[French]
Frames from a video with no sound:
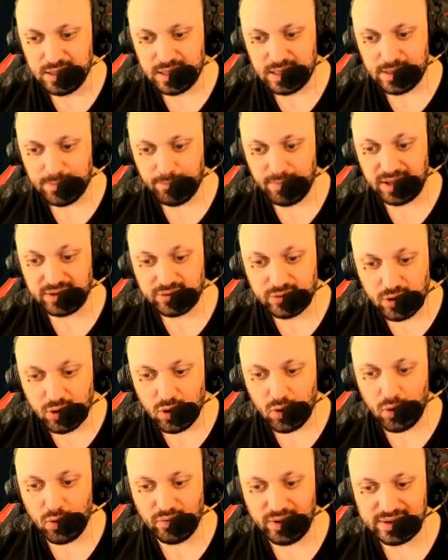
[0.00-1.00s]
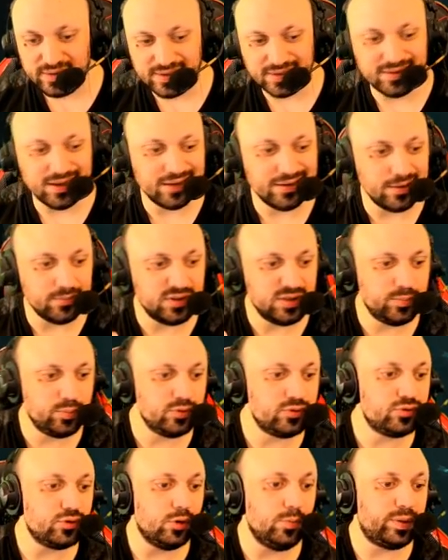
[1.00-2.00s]
Maintenant, on va s'attarder un petit peu
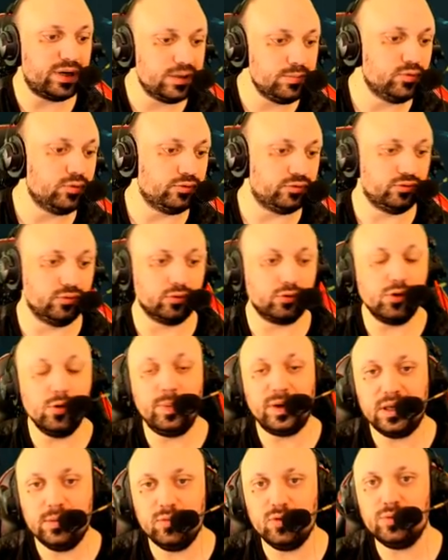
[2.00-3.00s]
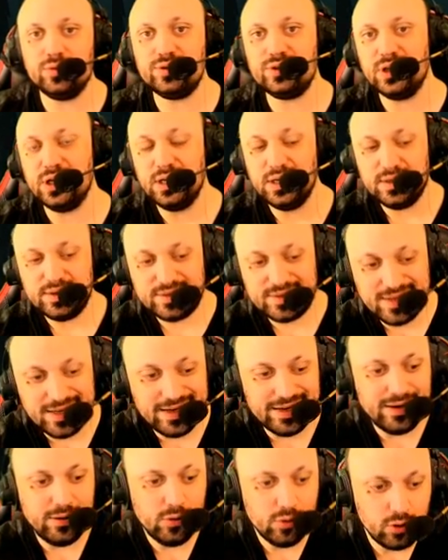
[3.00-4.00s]
sur le Primus. Donc le Primus,
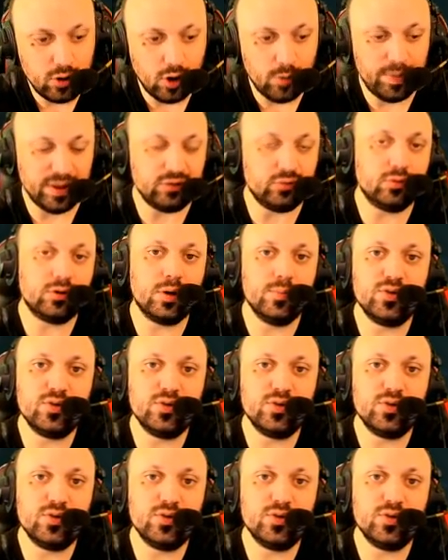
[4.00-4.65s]
c'est le grand patron, comme je